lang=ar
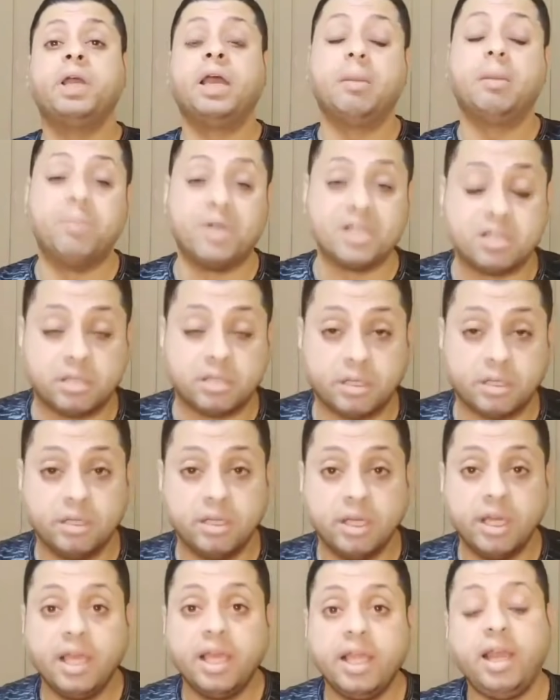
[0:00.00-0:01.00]
المصري
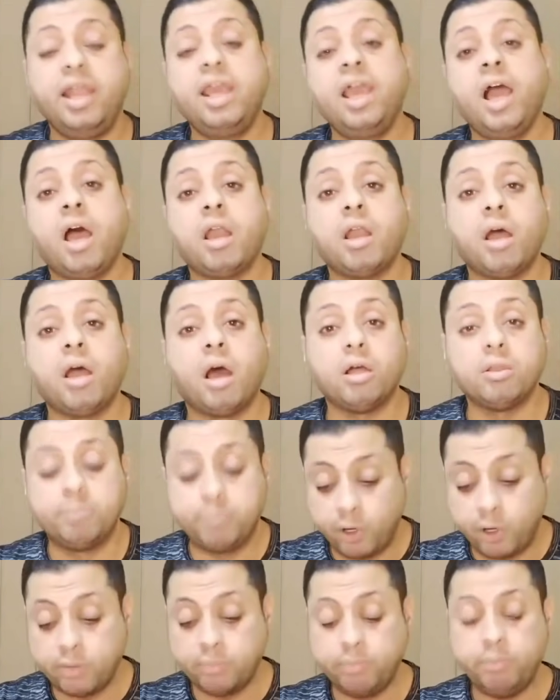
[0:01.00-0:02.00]
ليه انا
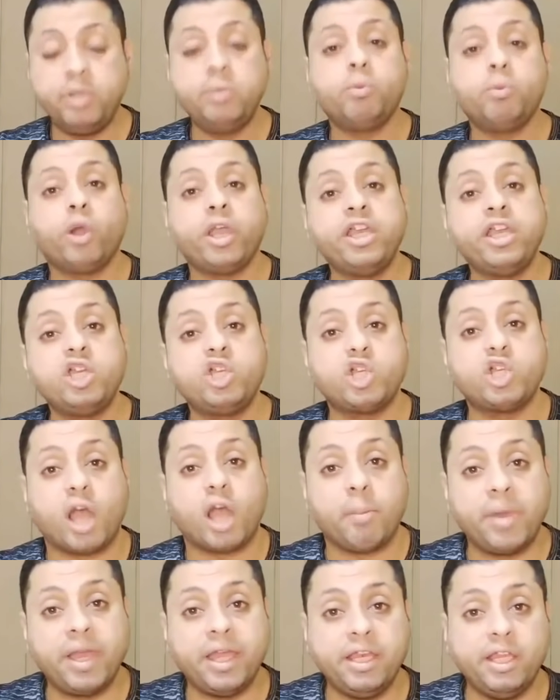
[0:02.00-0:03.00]
غضبان من معين
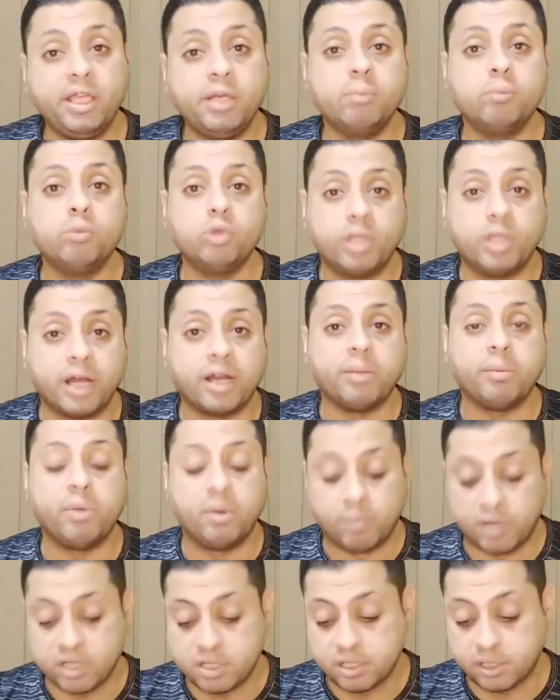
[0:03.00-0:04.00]
الشعباني مدرب
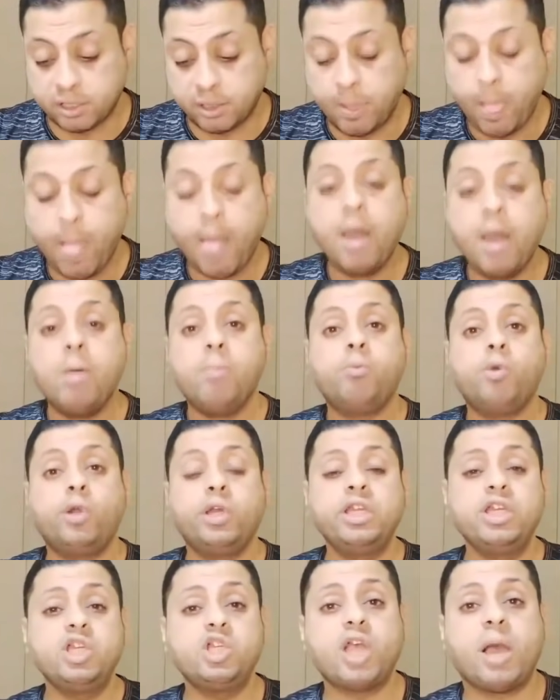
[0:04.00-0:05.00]
المصري
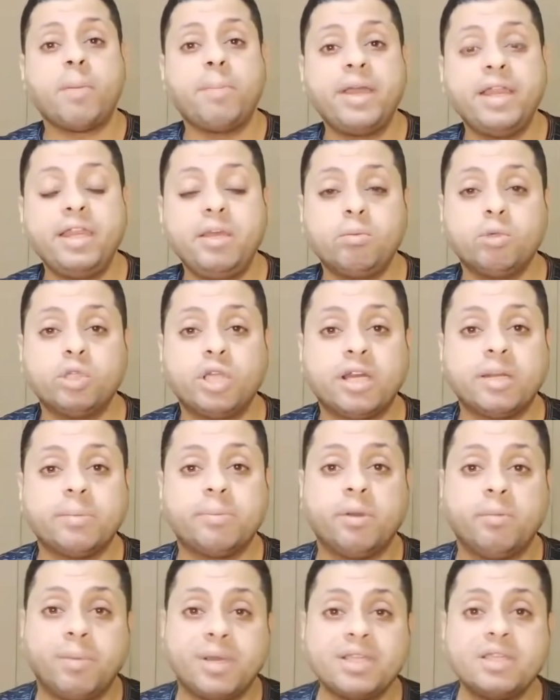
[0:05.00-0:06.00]
معين الشعباني
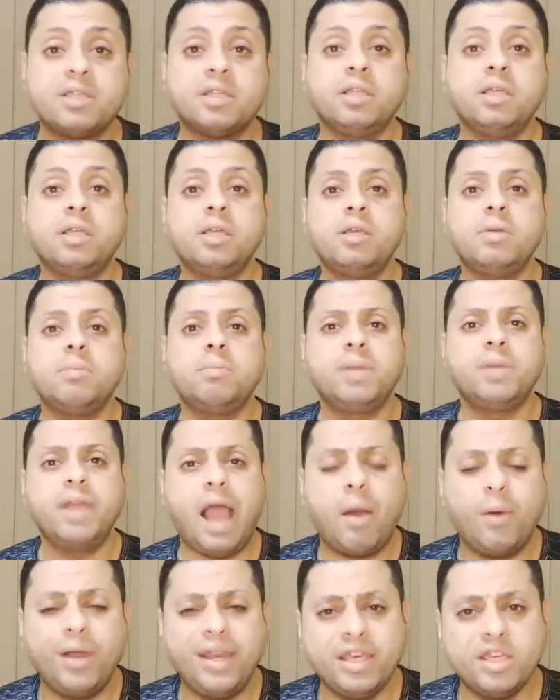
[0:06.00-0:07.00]
مدرب المصري من
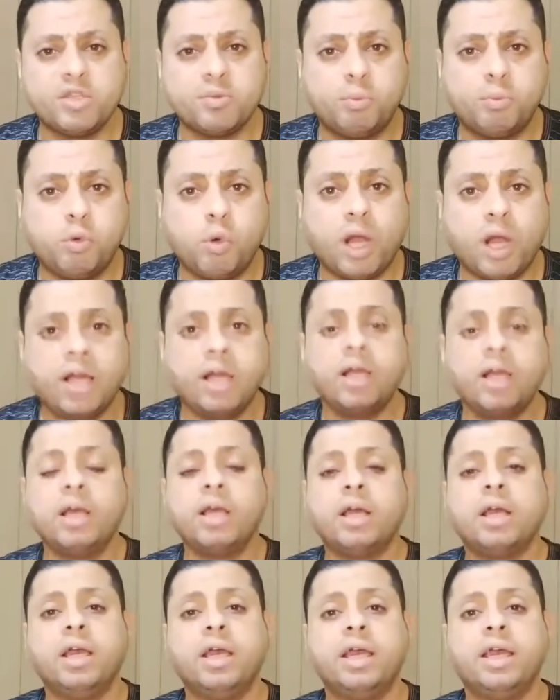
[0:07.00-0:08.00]
حوالي اسبوع
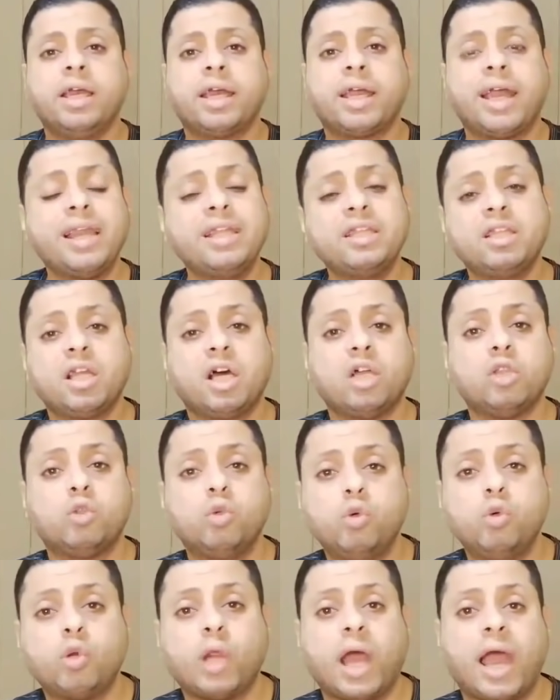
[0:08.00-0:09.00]
آه، خالد
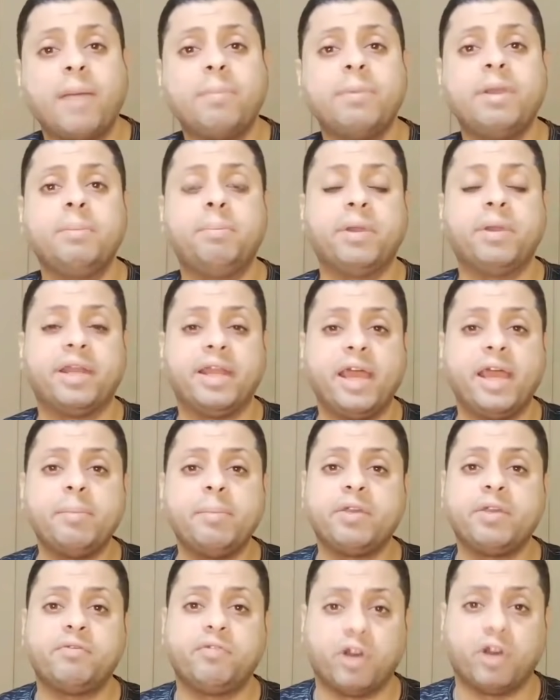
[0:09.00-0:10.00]
الغندور عامل
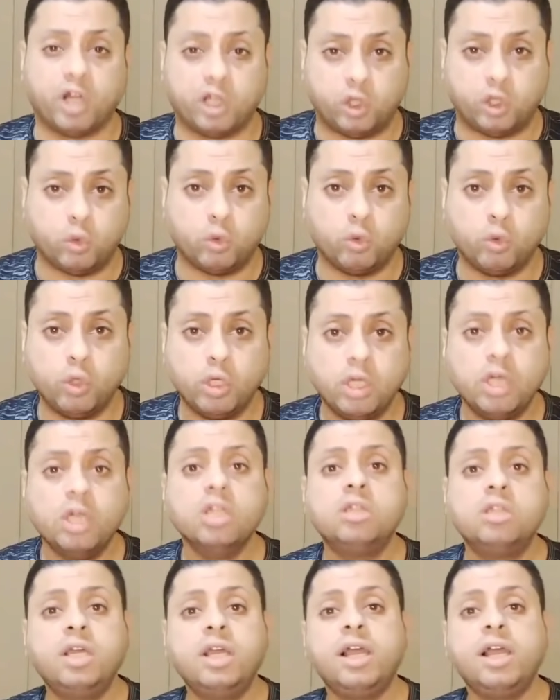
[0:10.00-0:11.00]
برنامج في الراديو
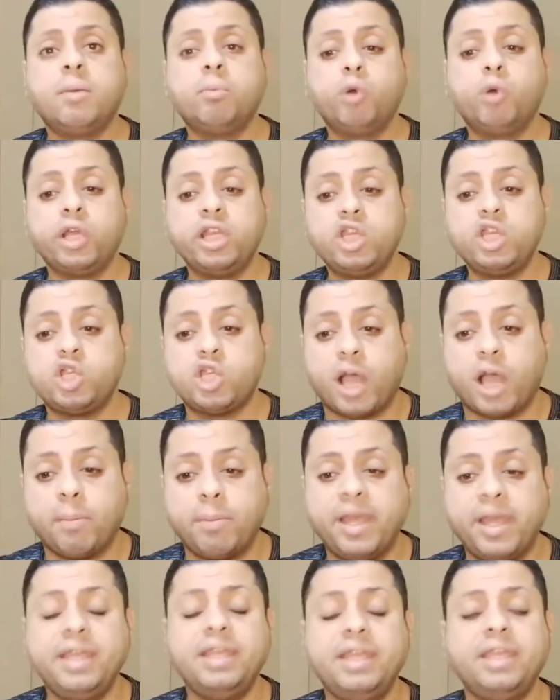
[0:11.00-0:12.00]
طلع معين
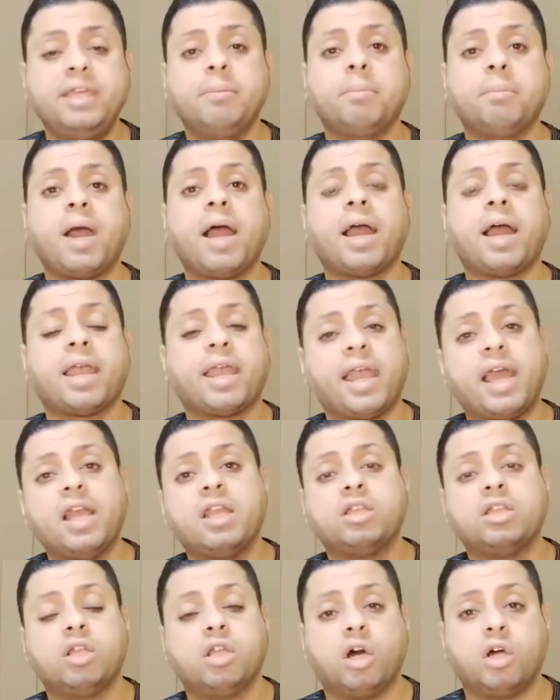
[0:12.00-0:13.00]
الشعباني مع
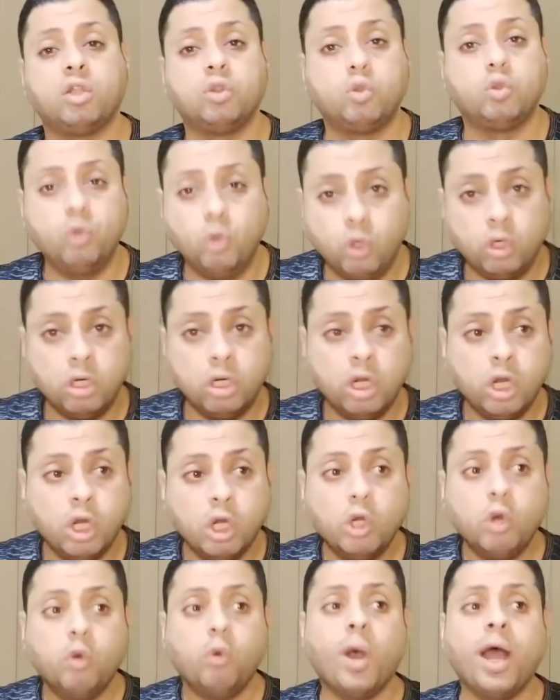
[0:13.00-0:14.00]
خالد الغندور
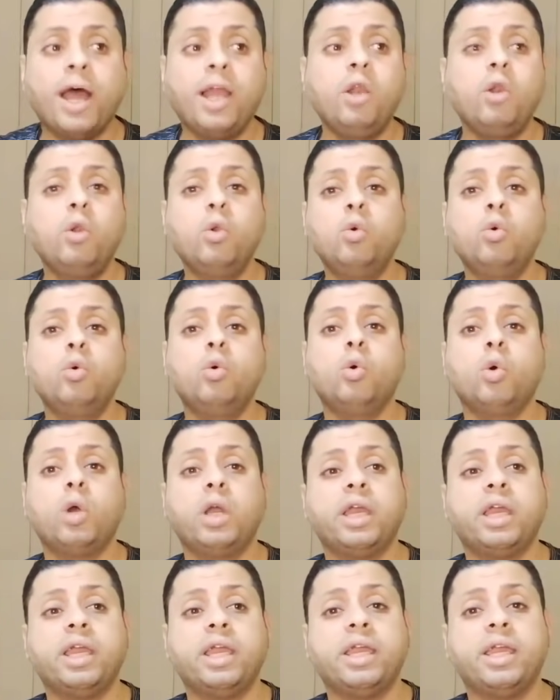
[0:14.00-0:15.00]
وقال له
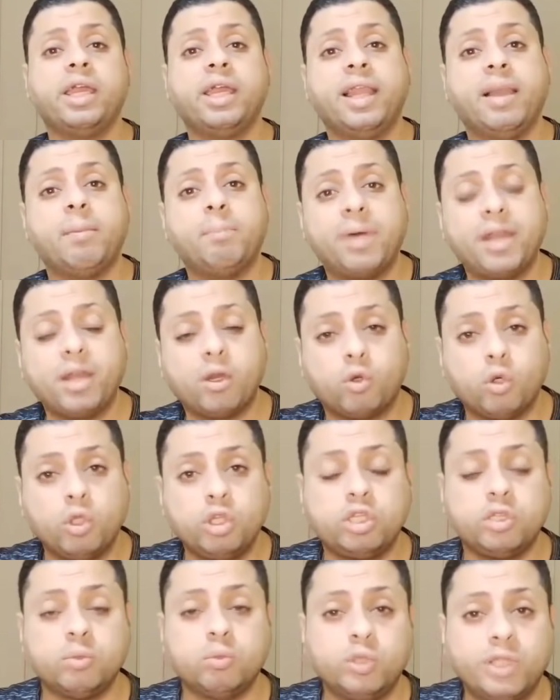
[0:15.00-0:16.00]
آه، لما انا
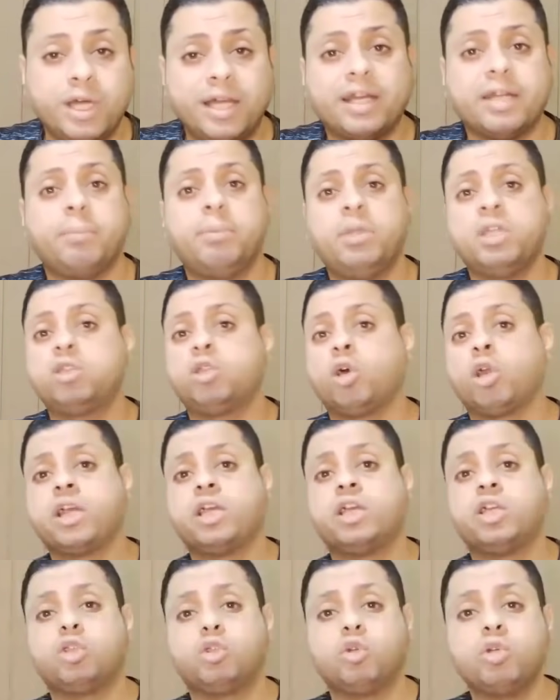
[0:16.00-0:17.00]
كنت مدرب
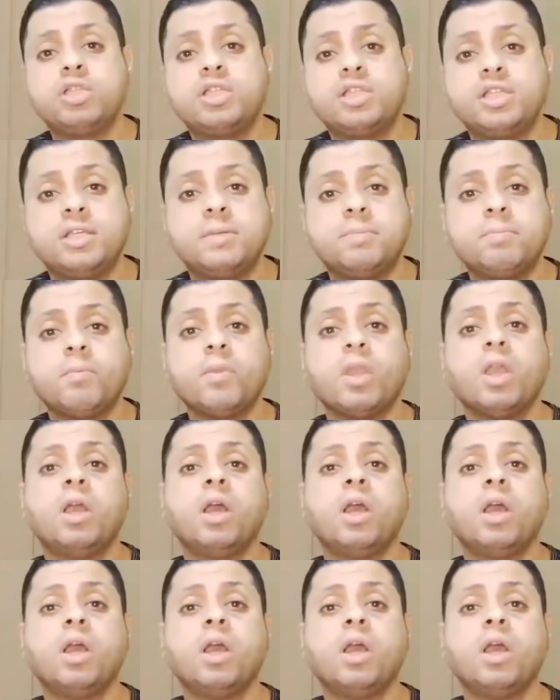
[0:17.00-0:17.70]
للترجي التونسي